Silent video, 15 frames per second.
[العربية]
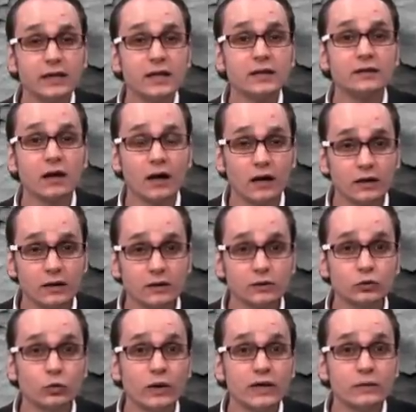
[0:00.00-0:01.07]
كلها تقارير
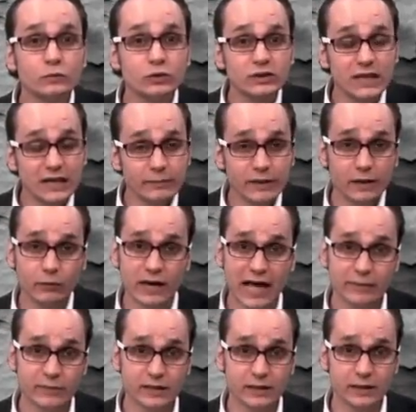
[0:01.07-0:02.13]
الدول المستكبرة
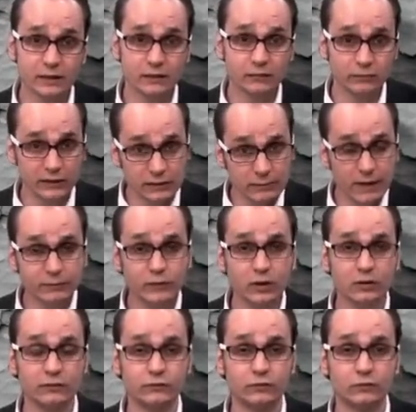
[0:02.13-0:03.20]
والعميلة مثل ما
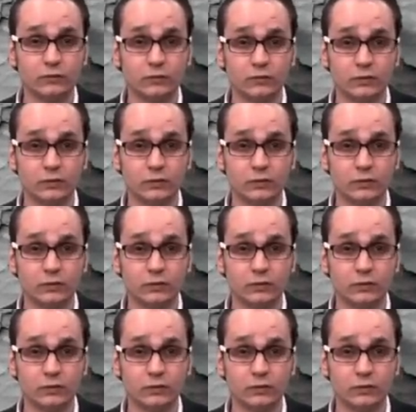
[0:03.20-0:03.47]
بتعرفوا